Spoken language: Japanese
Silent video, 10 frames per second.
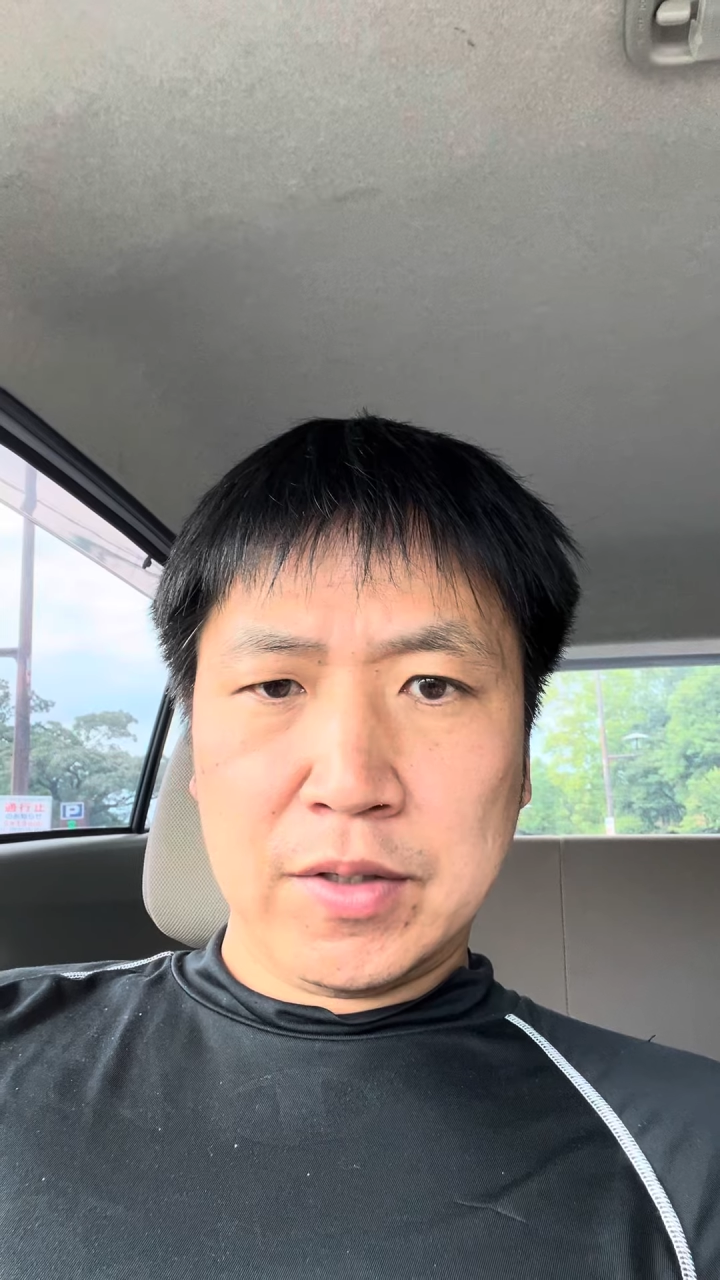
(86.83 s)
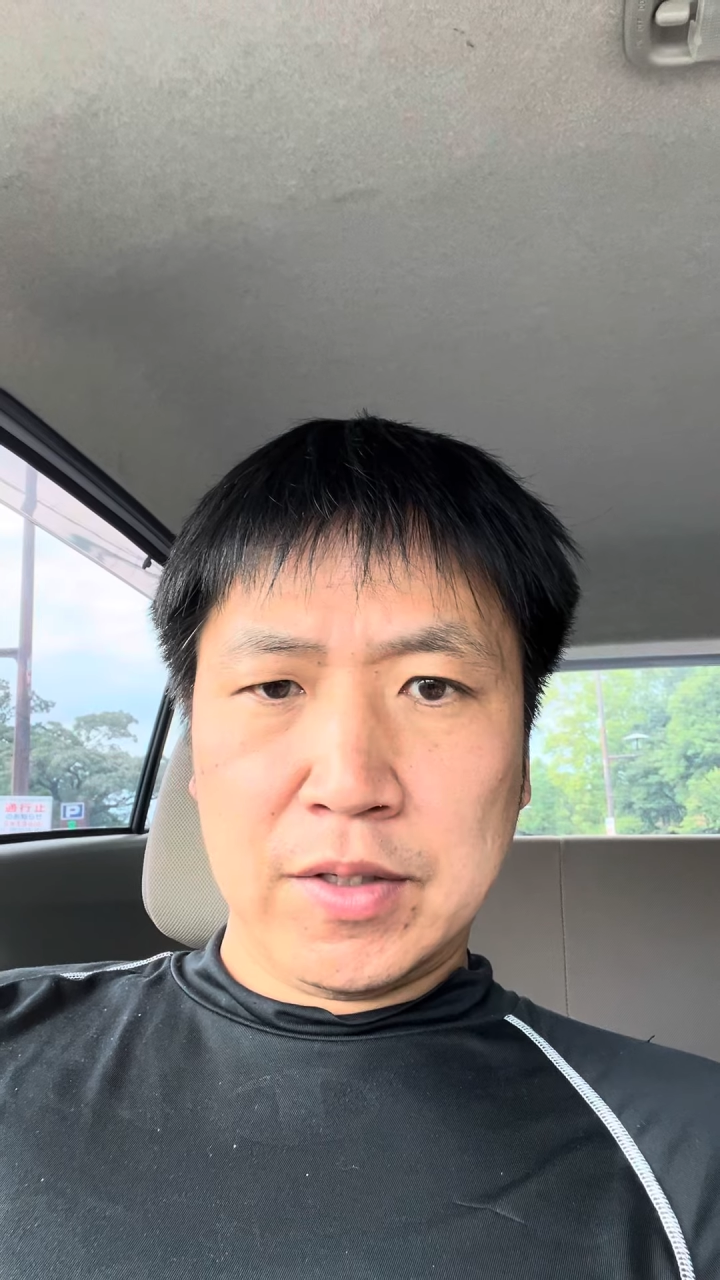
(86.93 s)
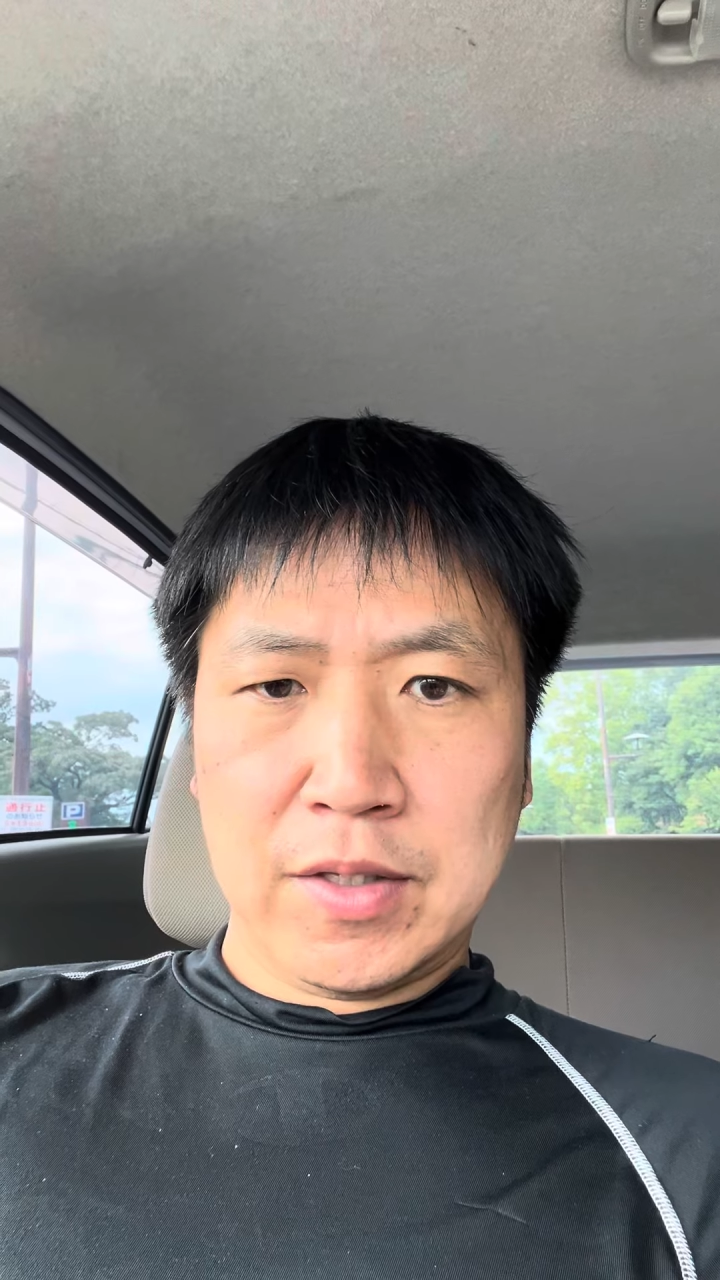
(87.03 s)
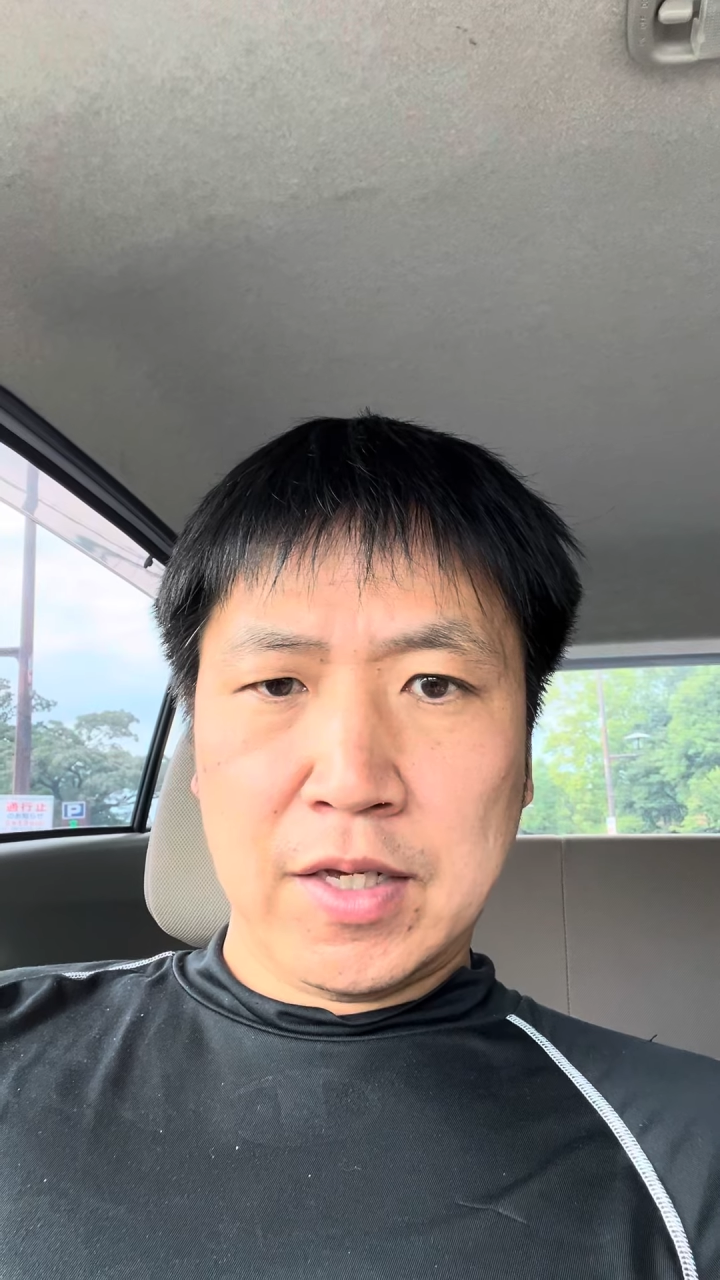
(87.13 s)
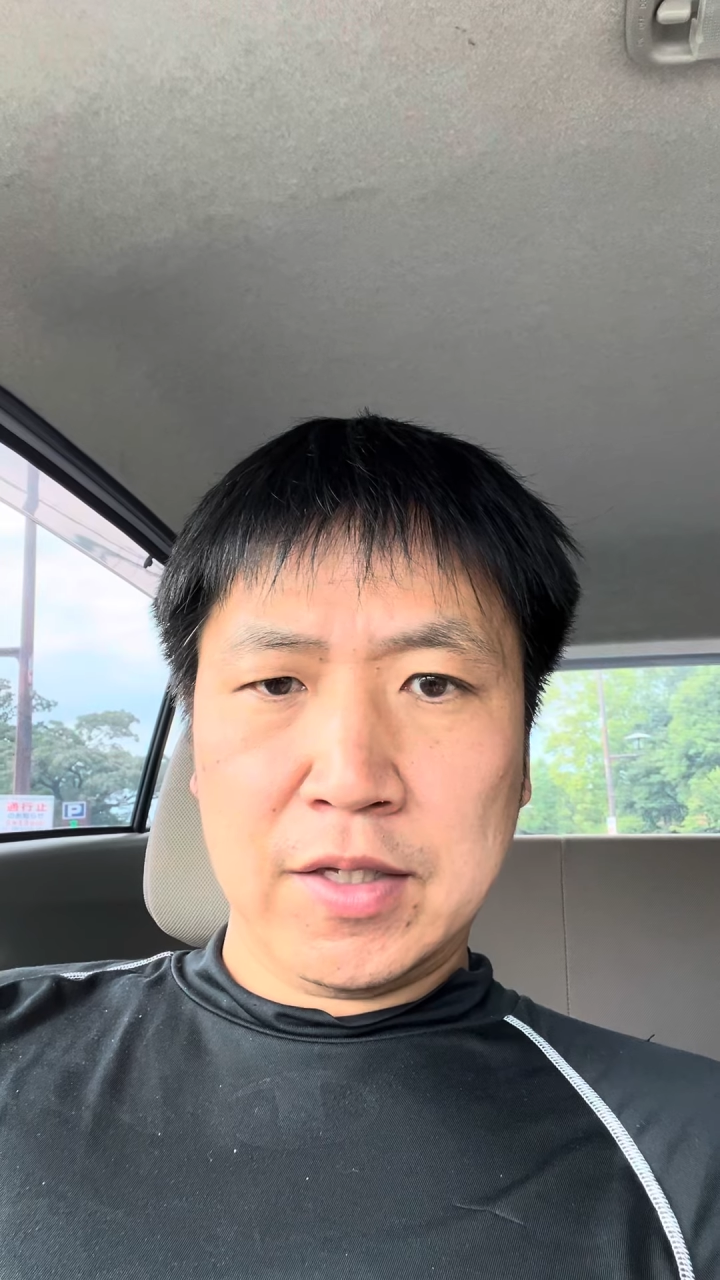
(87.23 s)

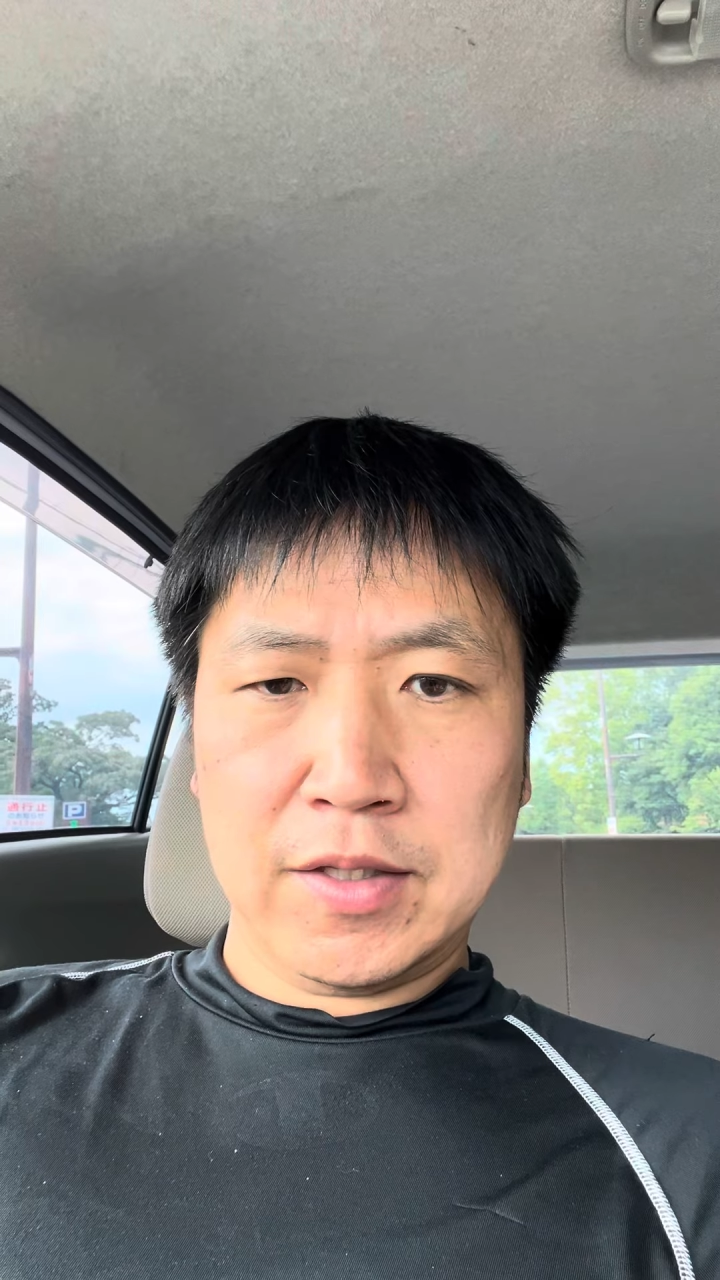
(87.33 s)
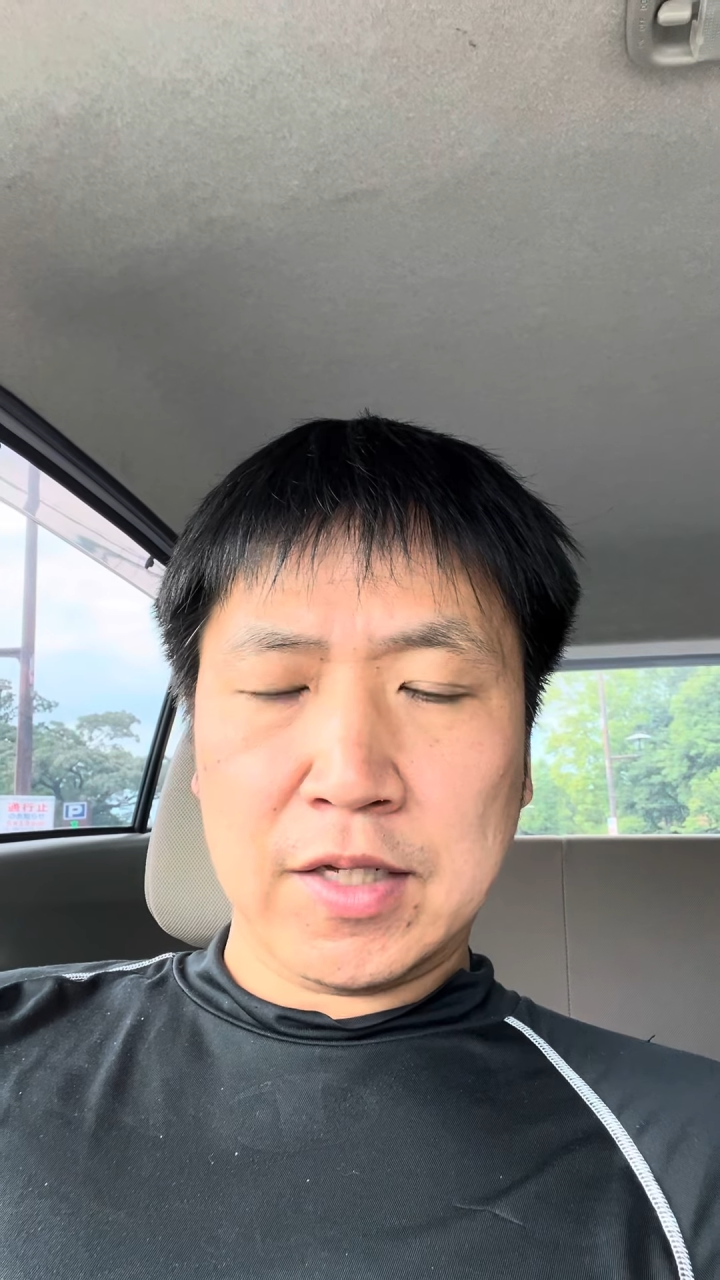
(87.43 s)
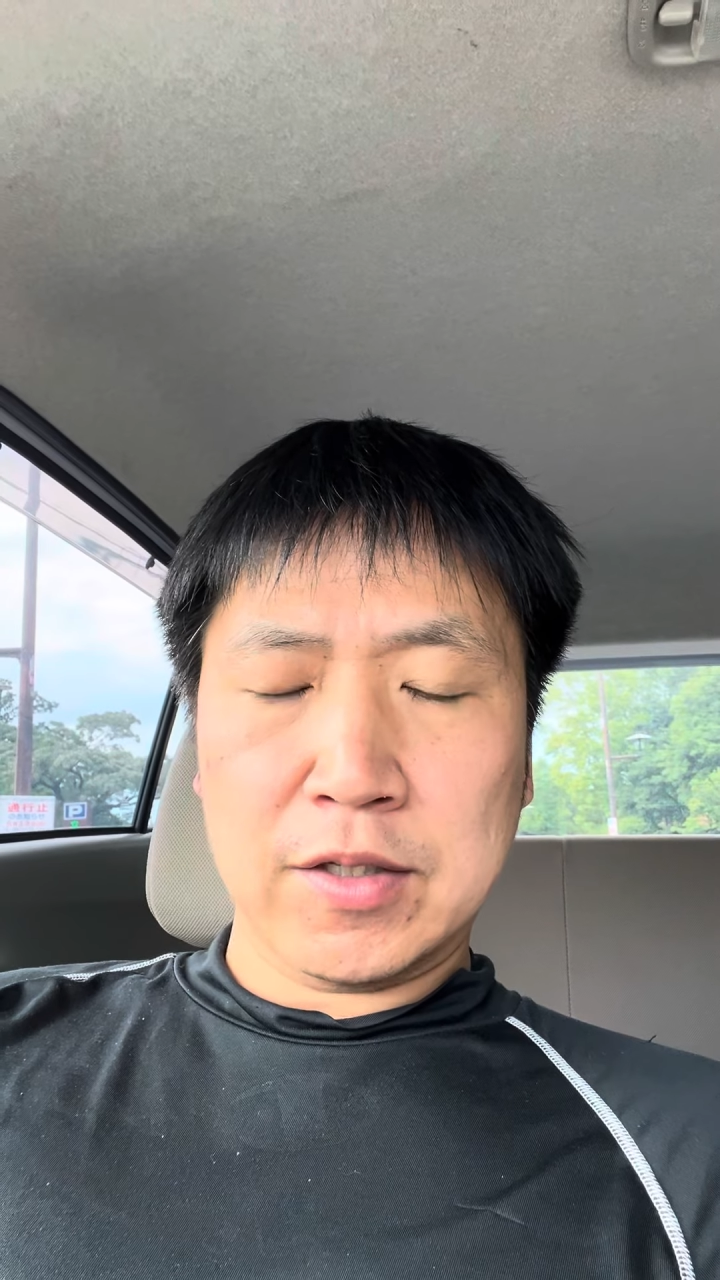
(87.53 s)
でね、な